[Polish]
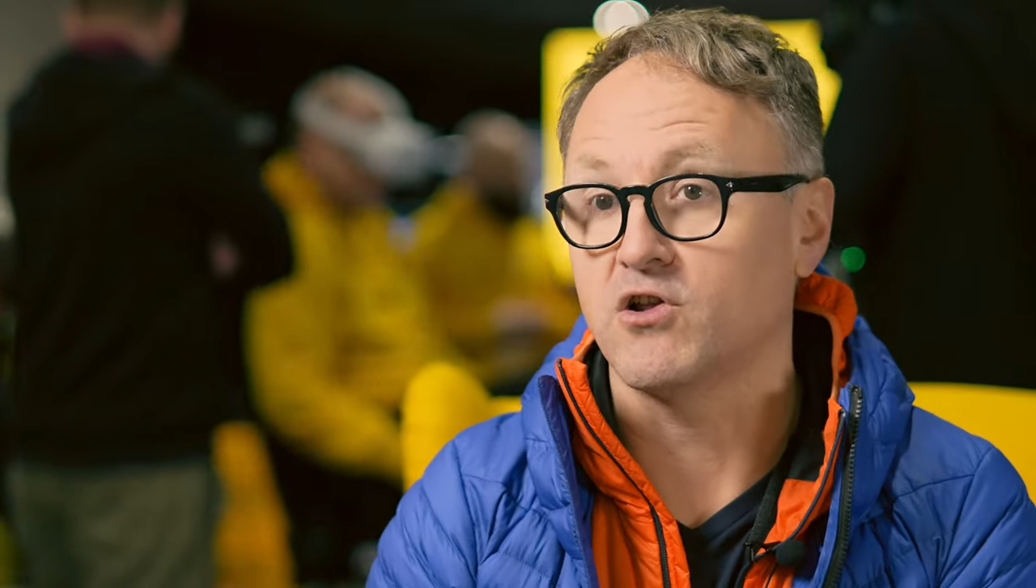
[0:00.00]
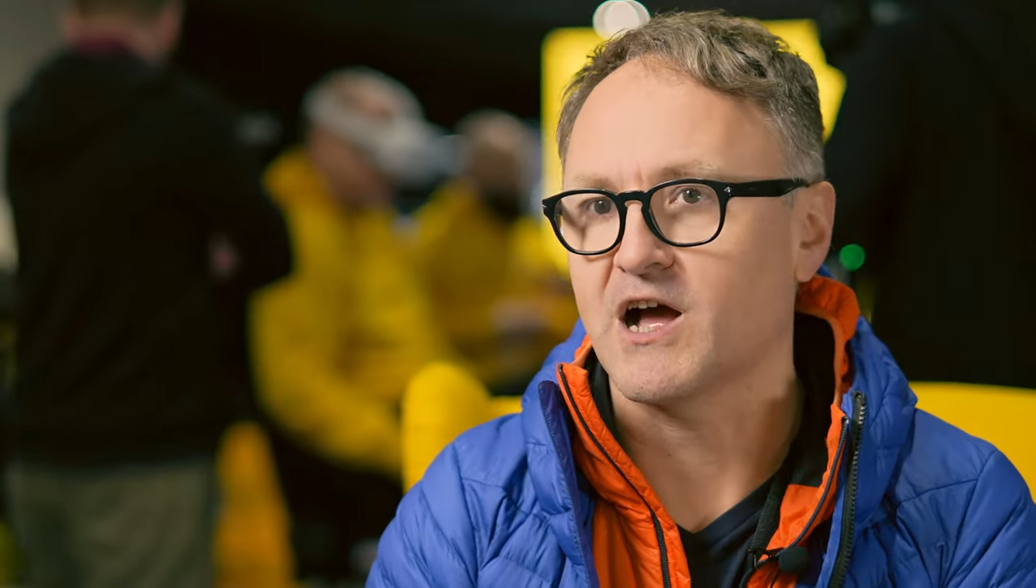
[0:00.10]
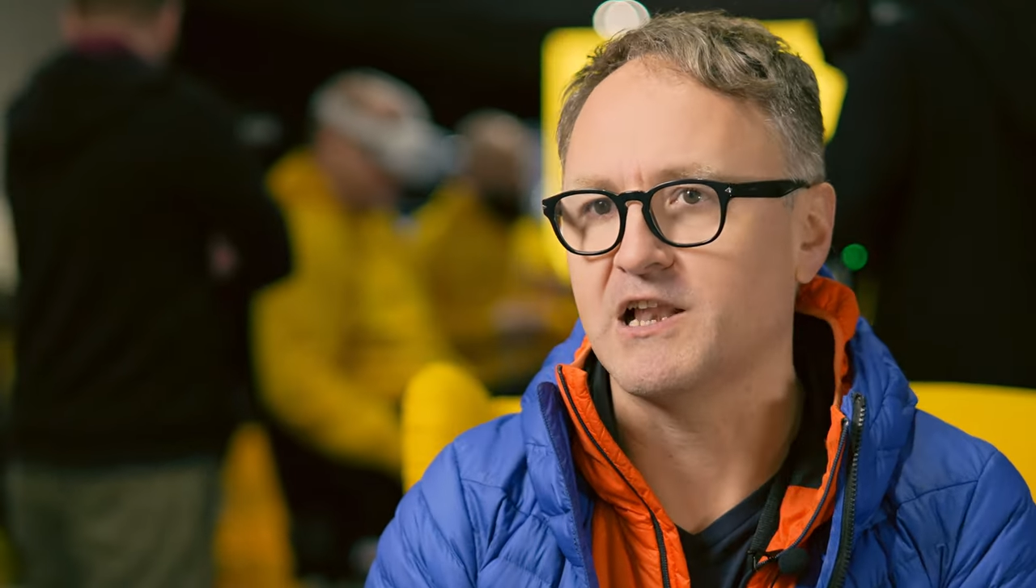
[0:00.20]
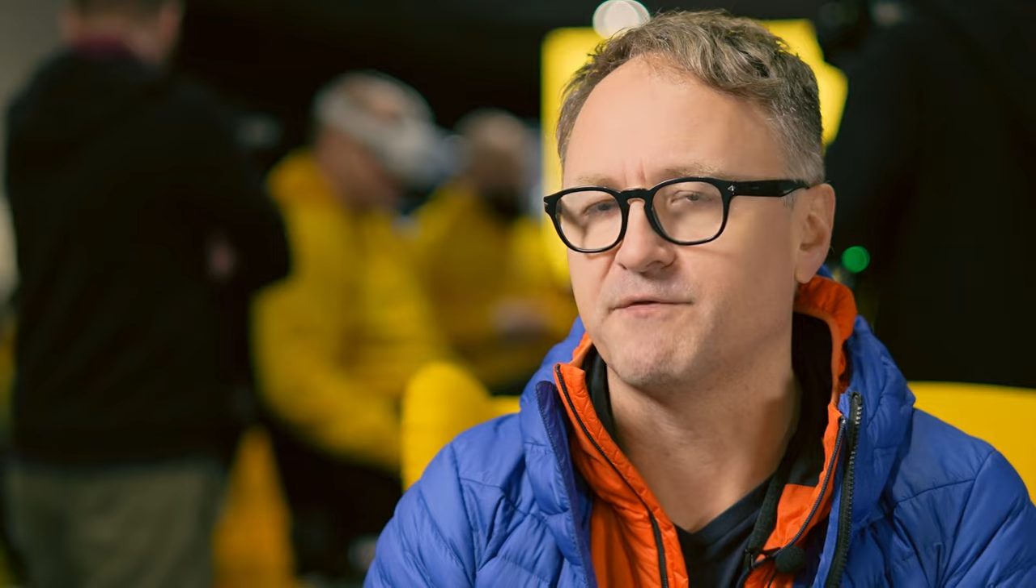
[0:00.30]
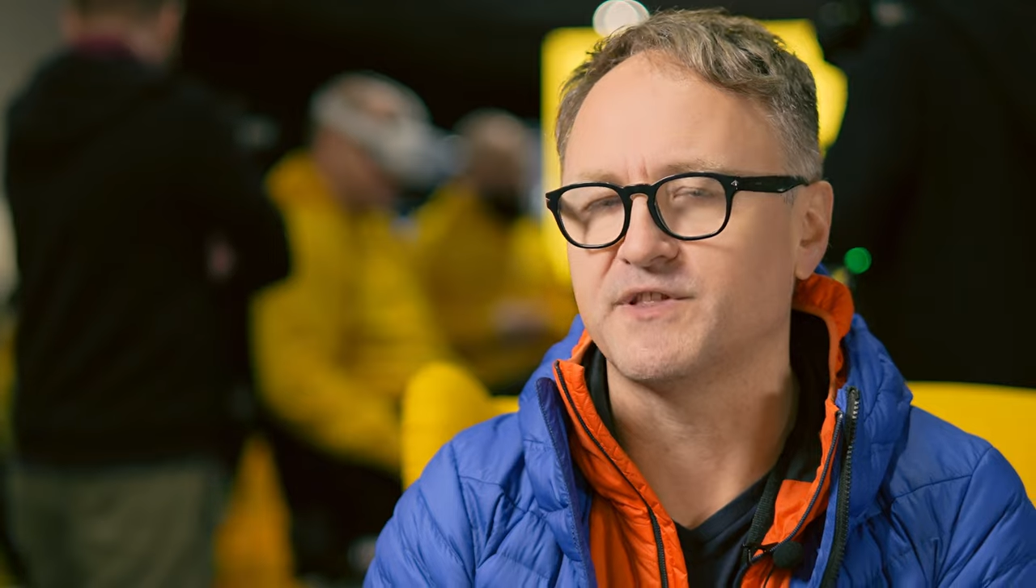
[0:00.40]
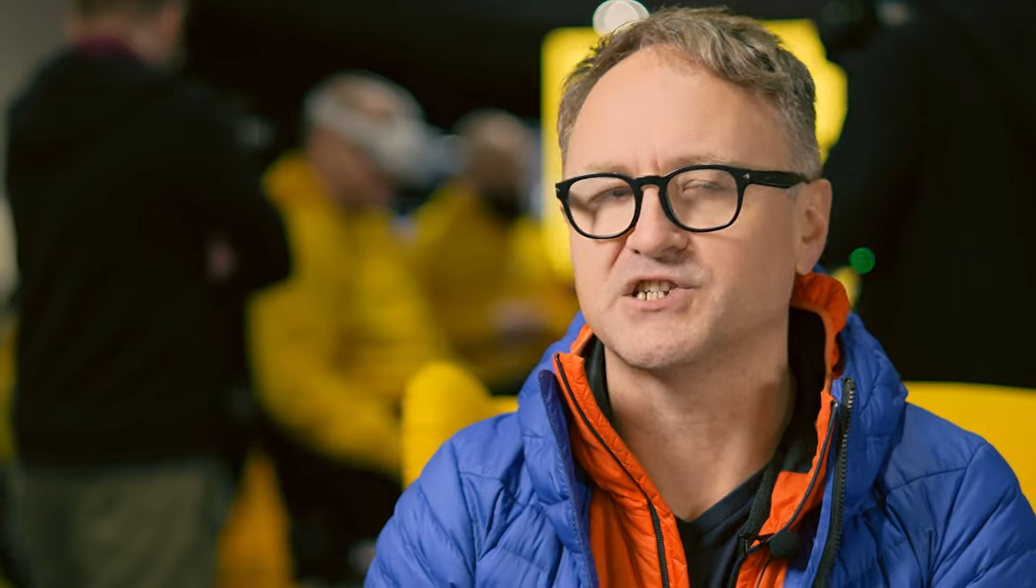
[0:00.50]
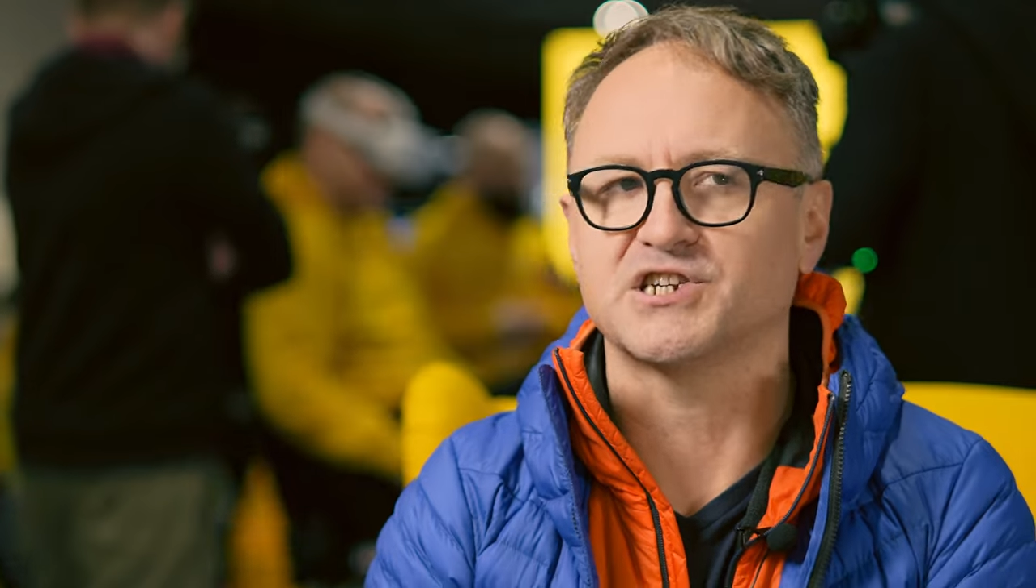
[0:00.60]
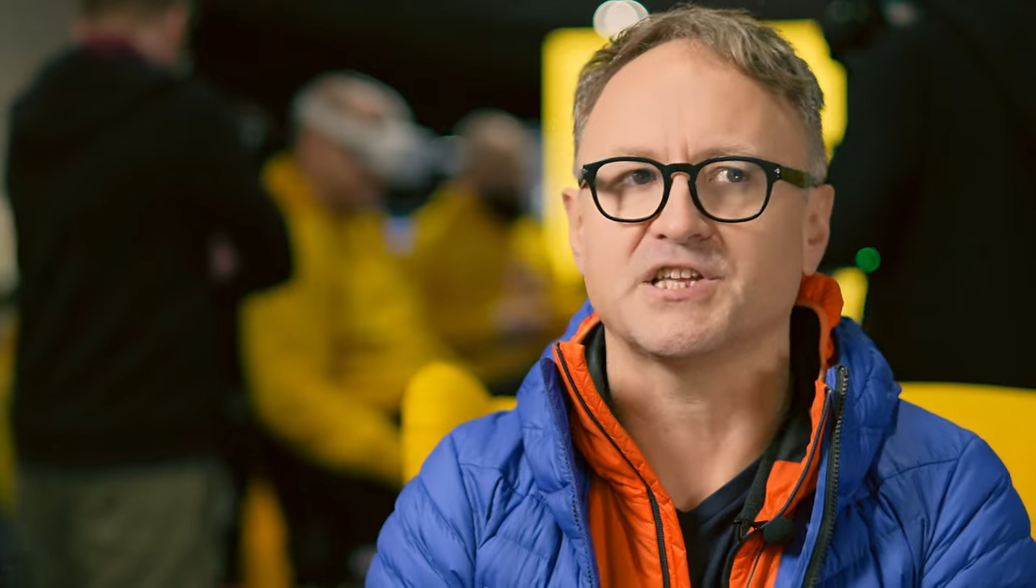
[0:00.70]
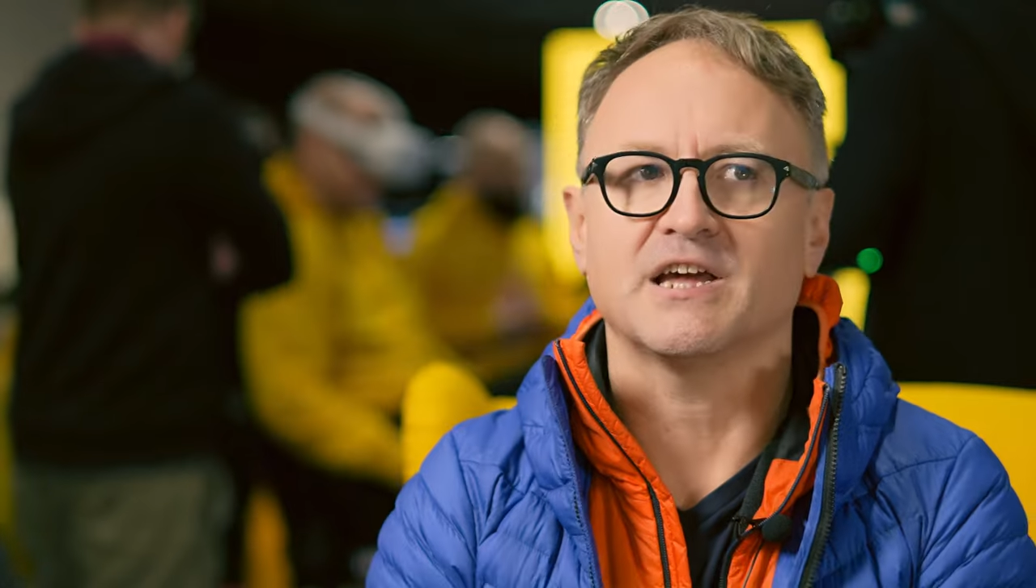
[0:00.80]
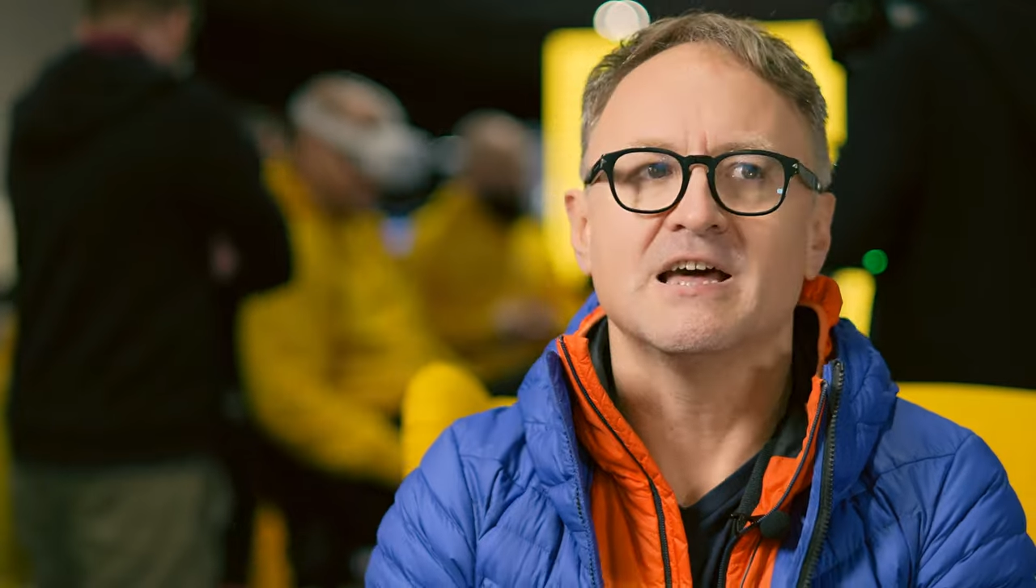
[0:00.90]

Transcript: lokalne wydarzenie.